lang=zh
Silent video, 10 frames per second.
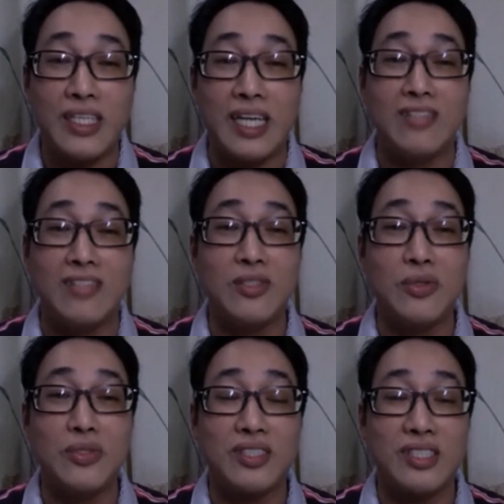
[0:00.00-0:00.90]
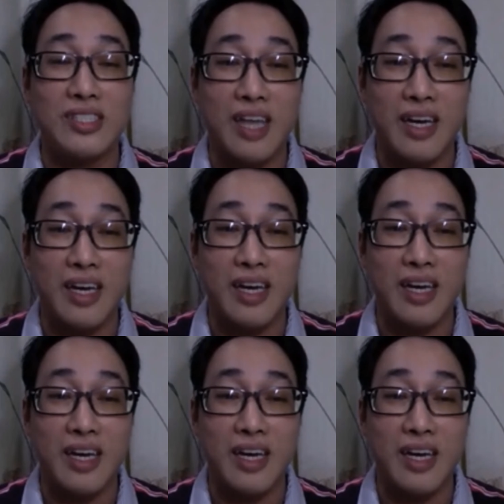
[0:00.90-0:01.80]
连就在
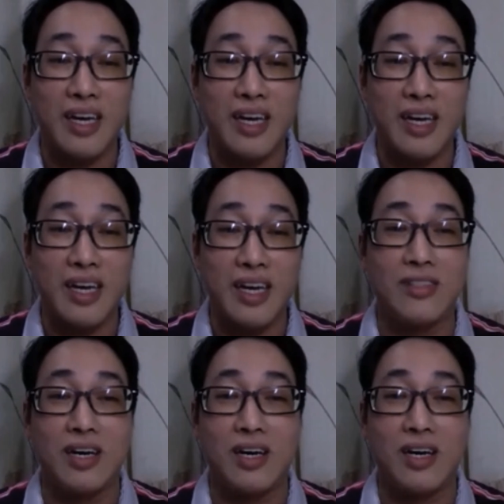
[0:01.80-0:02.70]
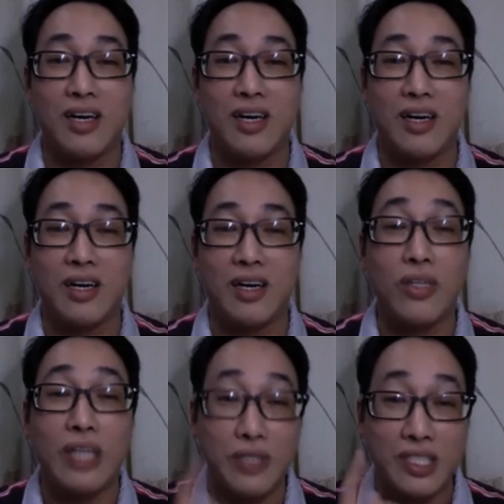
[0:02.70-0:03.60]
啊十七号那天
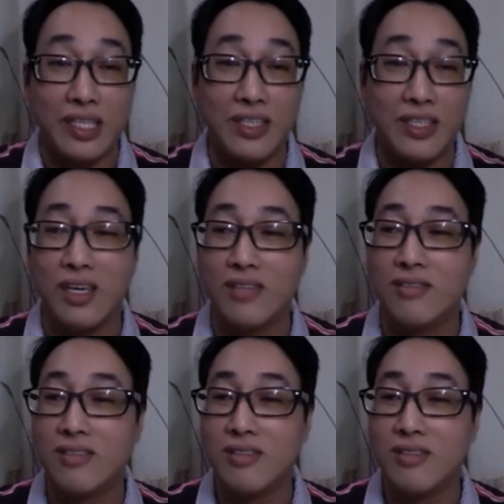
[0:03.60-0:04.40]
啊，落到前一天